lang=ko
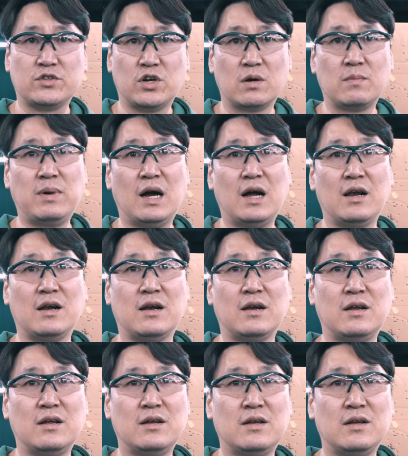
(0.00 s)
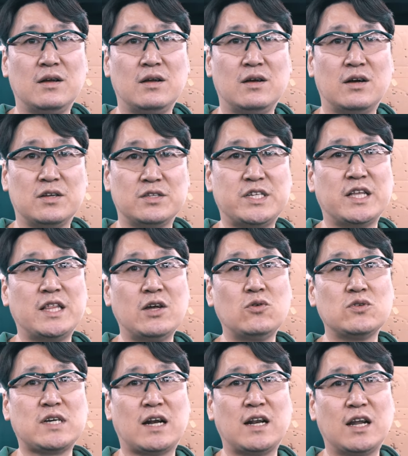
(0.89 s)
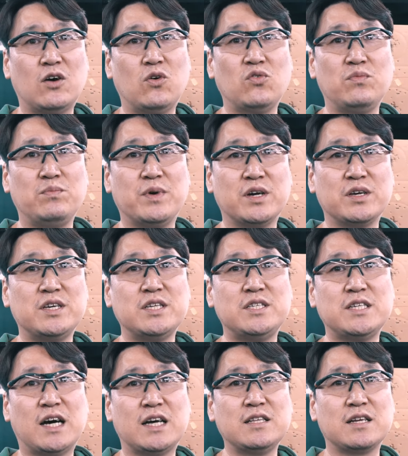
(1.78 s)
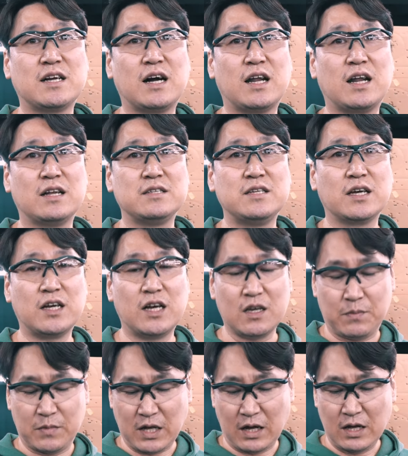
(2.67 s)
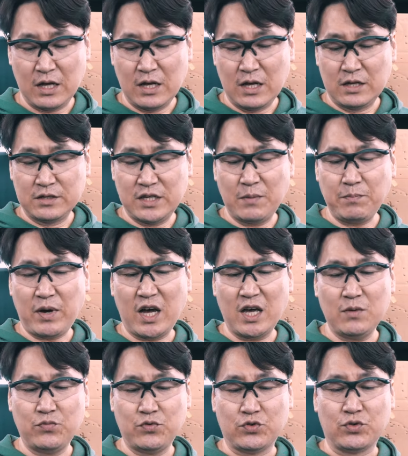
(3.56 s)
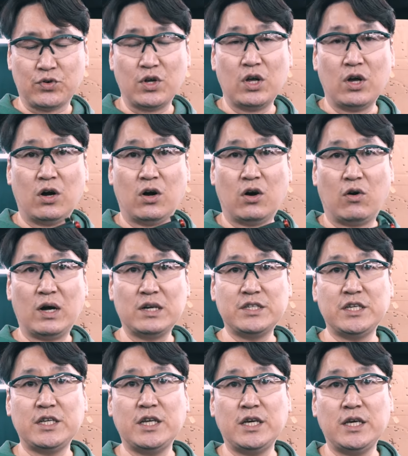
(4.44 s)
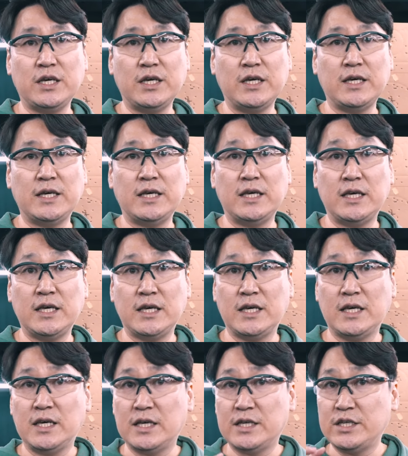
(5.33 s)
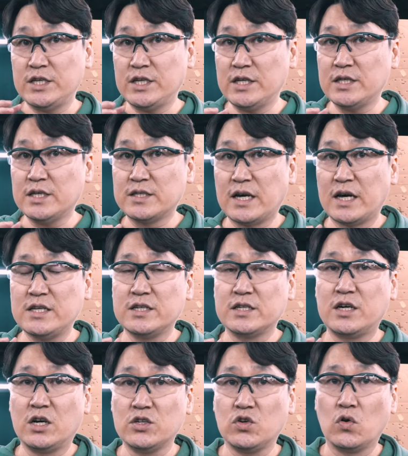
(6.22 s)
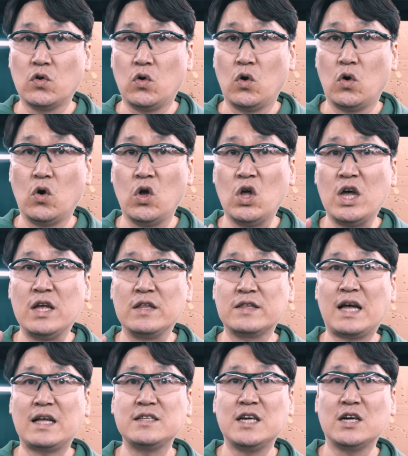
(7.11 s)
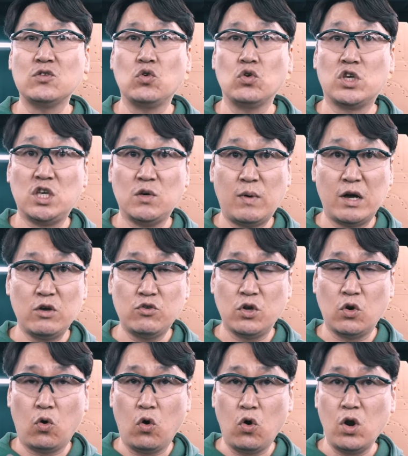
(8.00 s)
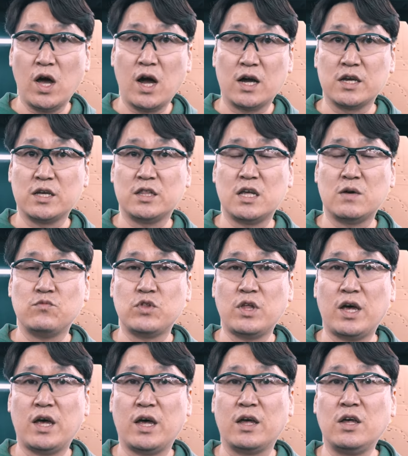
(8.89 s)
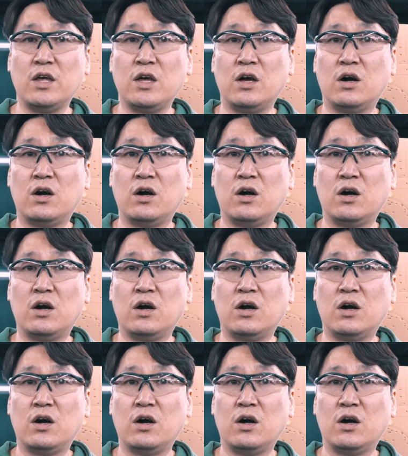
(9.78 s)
정말 어, 제대로 잘 나온 명기지 않을까라는 생각입니다. 젠5 어, 확실히 이 실린더 사이즈 커졌고 탄창도 기화율이 올라갔기 때문에